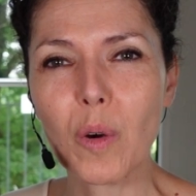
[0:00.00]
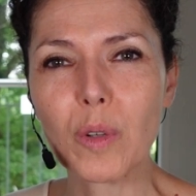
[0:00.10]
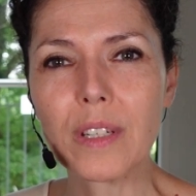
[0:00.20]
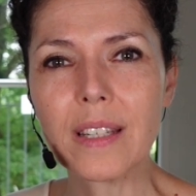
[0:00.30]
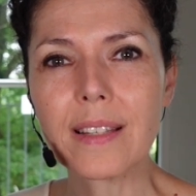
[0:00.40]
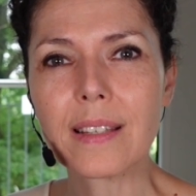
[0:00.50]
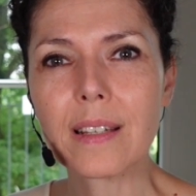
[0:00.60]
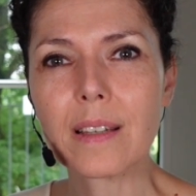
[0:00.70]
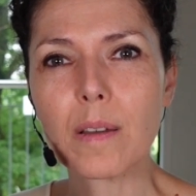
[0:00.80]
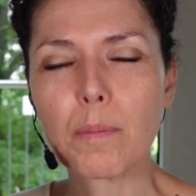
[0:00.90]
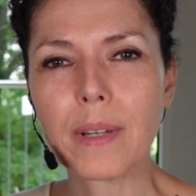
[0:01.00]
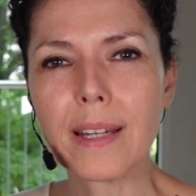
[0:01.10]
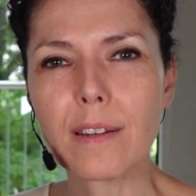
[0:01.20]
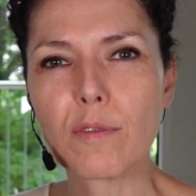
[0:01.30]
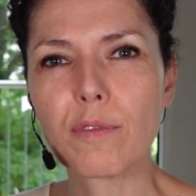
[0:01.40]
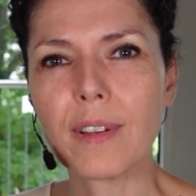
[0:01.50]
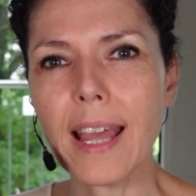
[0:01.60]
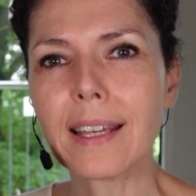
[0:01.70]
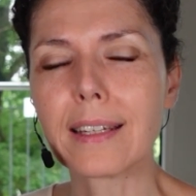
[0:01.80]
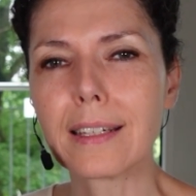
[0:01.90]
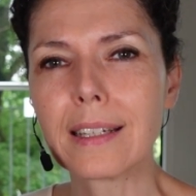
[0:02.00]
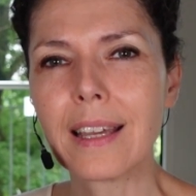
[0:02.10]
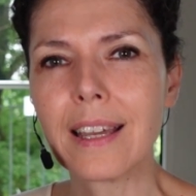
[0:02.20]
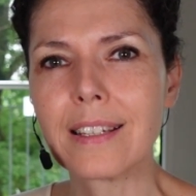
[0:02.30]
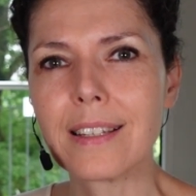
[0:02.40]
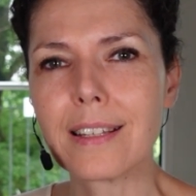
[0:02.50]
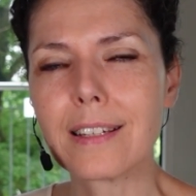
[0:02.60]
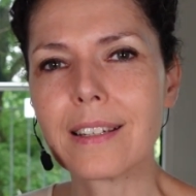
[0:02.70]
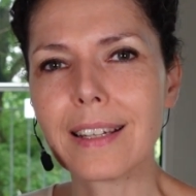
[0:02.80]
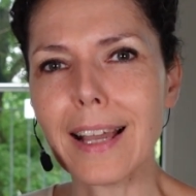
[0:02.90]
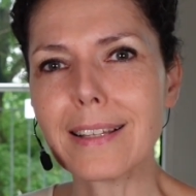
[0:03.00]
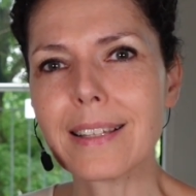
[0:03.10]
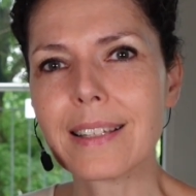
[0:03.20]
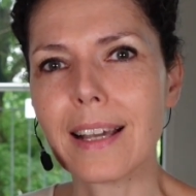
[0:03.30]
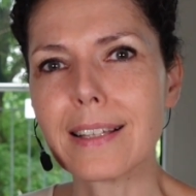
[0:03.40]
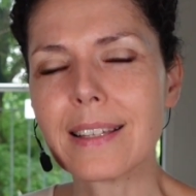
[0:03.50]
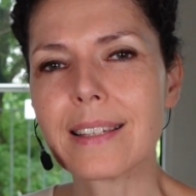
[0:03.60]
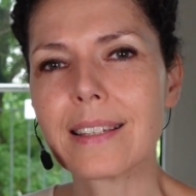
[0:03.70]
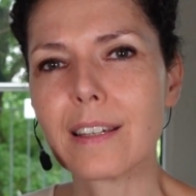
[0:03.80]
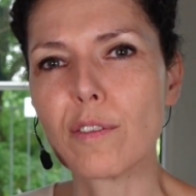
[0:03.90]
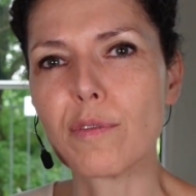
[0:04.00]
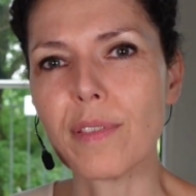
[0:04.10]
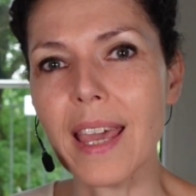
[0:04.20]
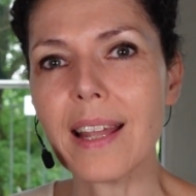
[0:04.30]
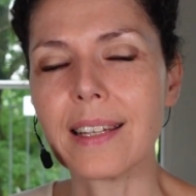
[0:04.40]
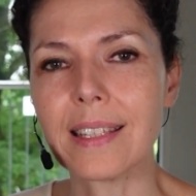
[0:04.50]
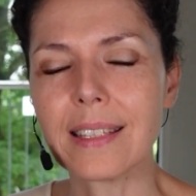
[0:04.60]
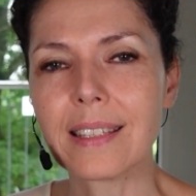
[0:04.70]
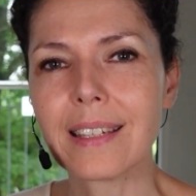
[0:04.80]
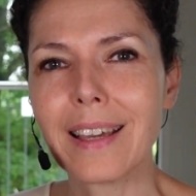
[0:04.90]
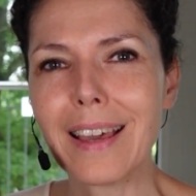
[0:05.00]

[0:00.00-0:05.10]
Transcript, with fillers: Und diese blinden Flecken, die sind ganz, ganz gefährlich.